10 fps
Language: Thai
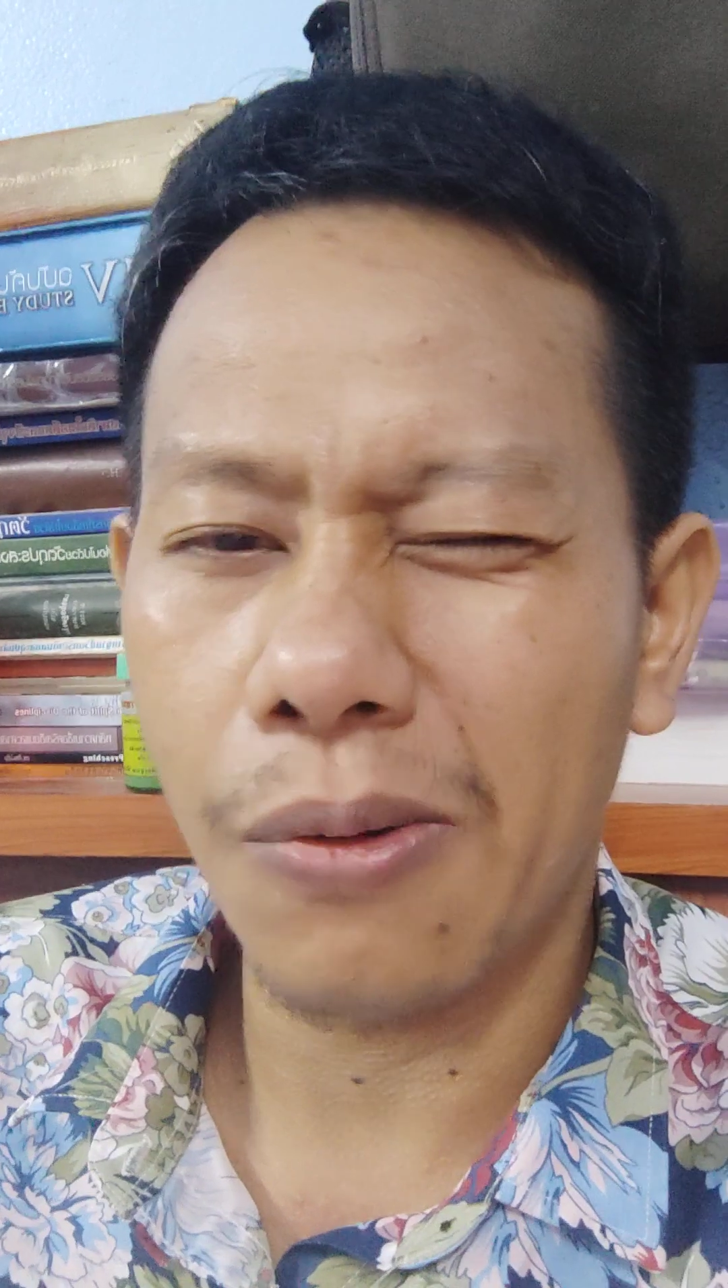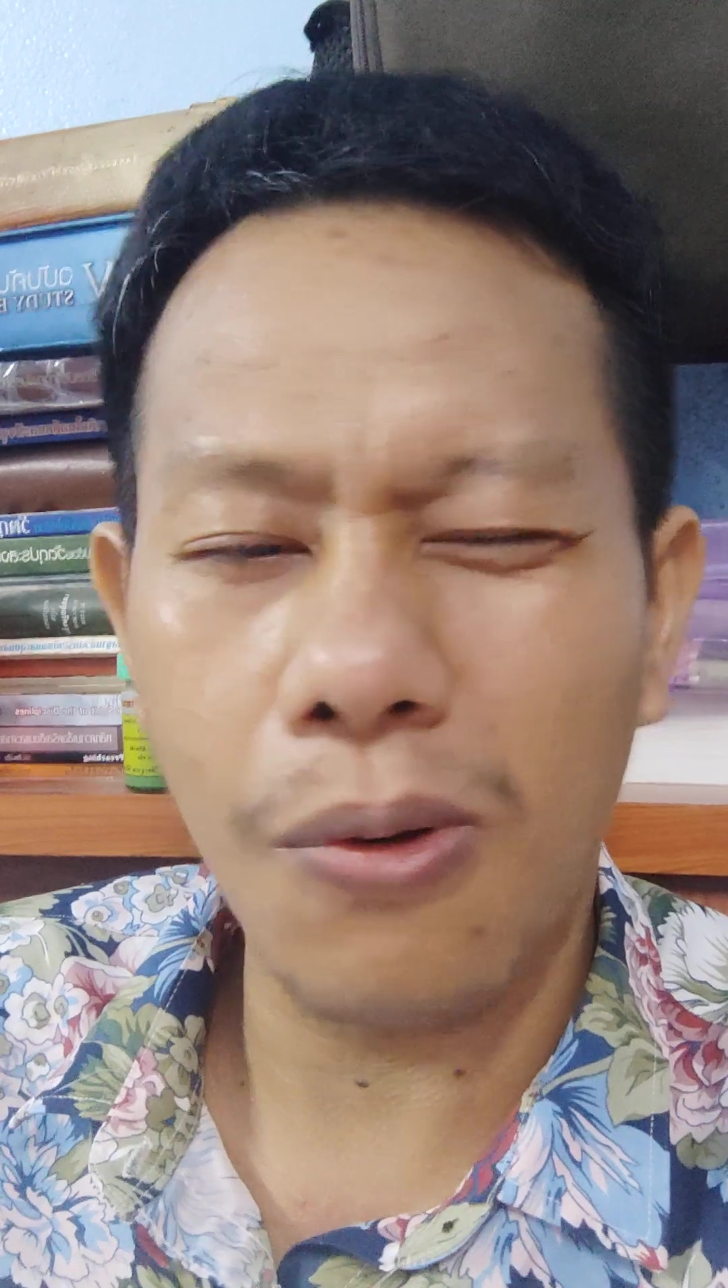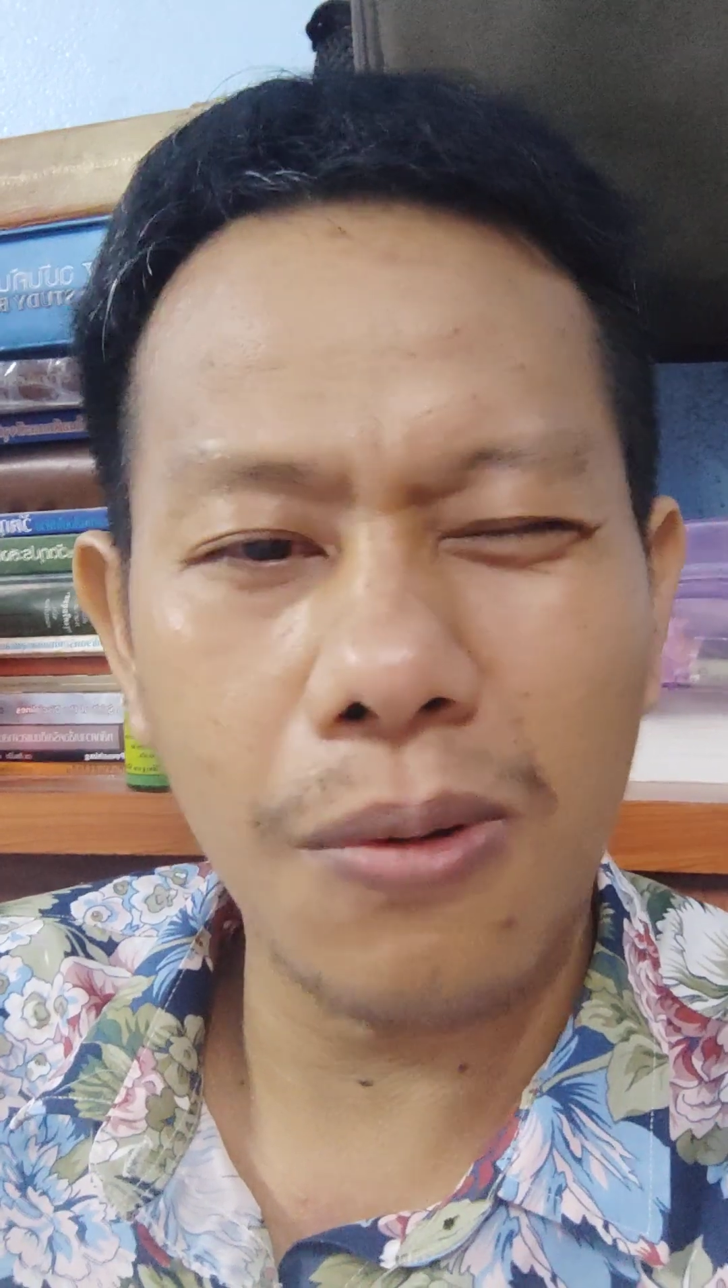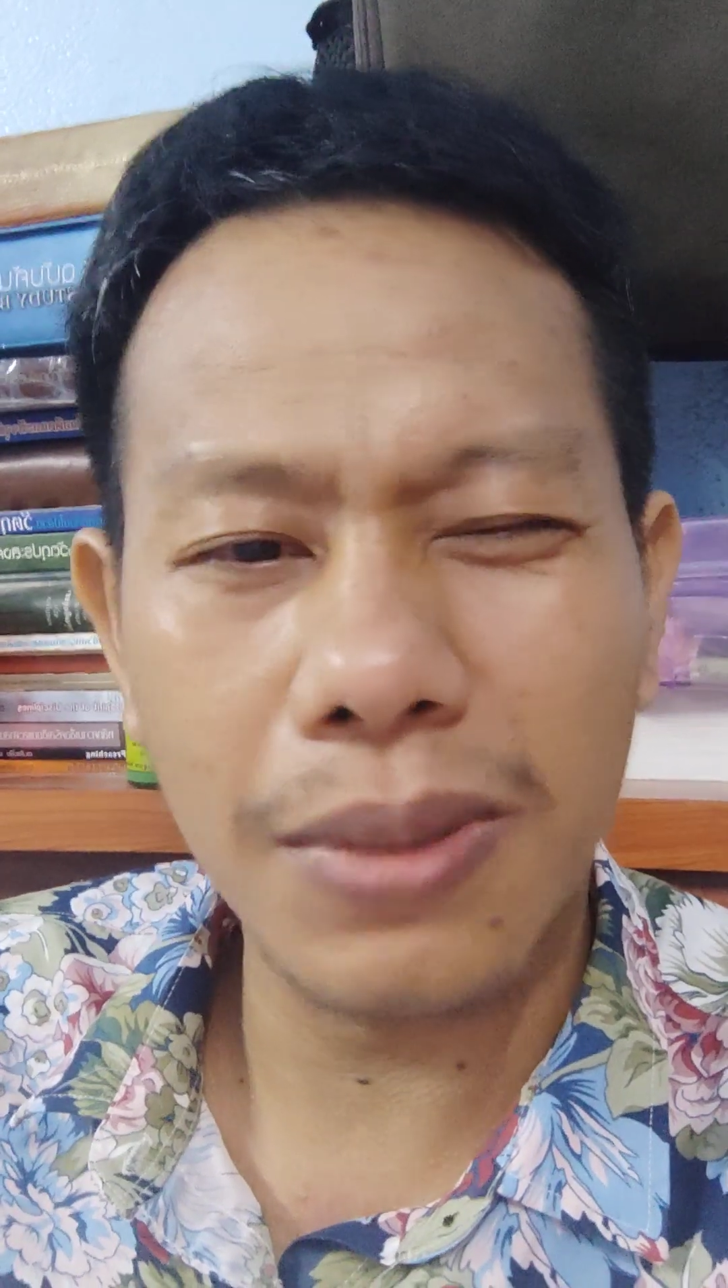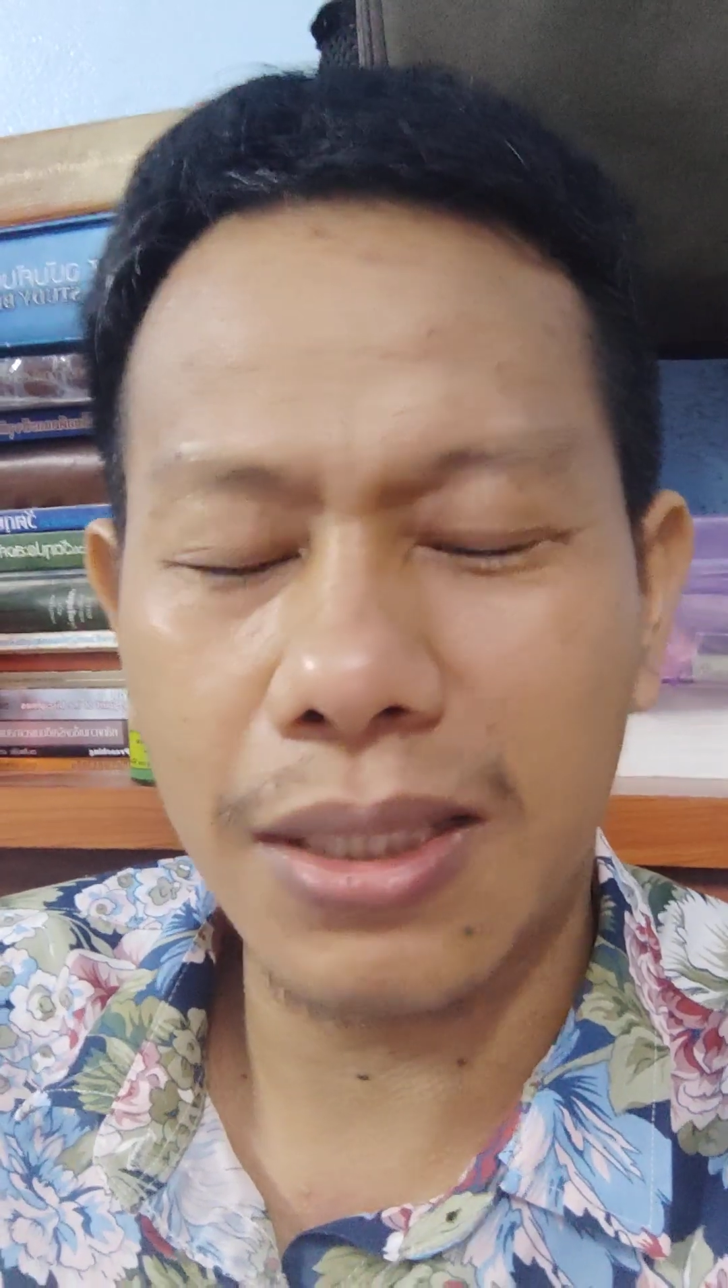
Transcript: ก โอ้โห